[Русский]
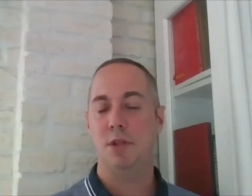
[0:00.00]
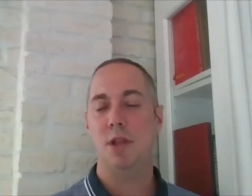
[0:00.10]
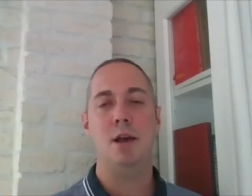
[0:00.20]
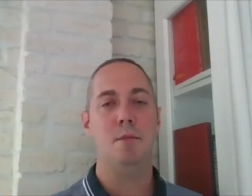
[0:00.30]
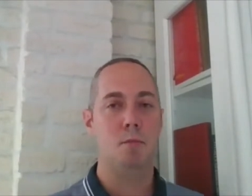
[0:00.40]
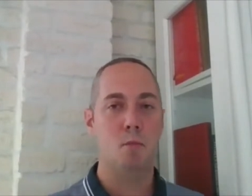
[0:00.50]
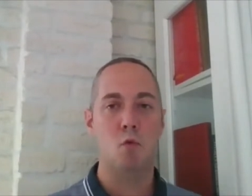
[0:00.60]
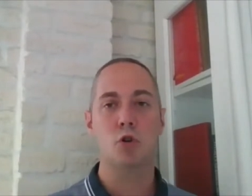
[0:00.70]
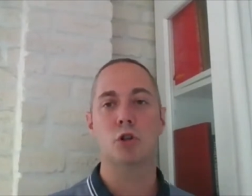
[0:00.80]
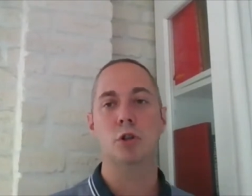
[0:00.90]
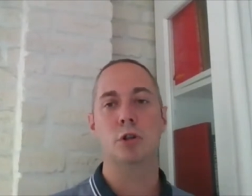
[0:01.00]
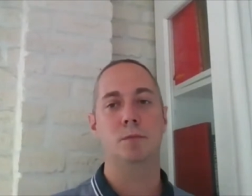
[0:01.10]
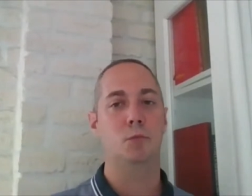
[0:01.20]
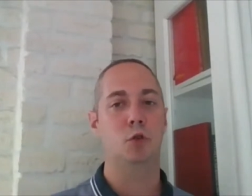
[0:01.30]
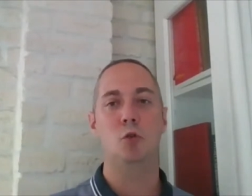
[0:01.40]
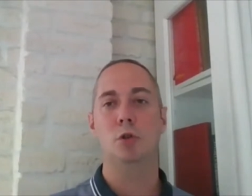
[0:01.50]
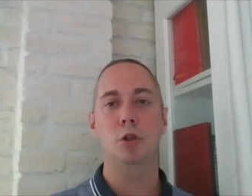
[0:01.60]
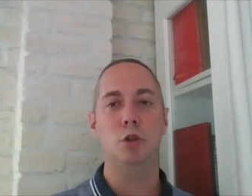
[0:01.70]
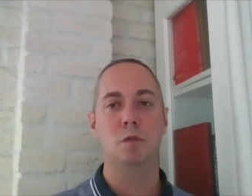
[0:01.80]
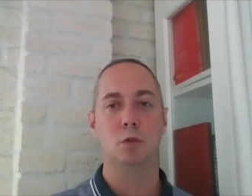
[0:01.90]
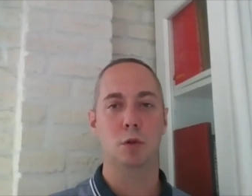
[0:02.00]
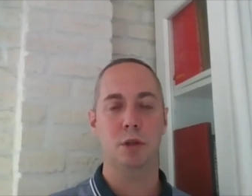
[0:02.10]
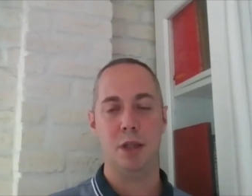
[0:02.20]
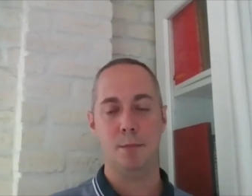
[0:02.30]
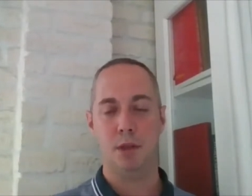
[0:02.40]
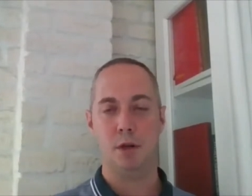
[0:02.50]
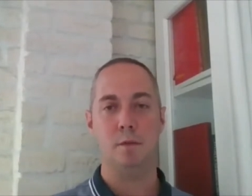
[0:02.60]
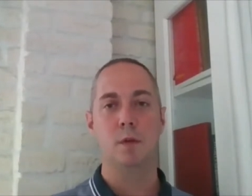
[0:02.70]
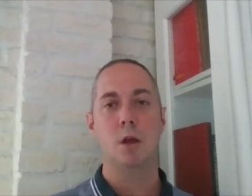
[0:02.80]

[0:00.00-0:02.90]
да, больше 4200 километров.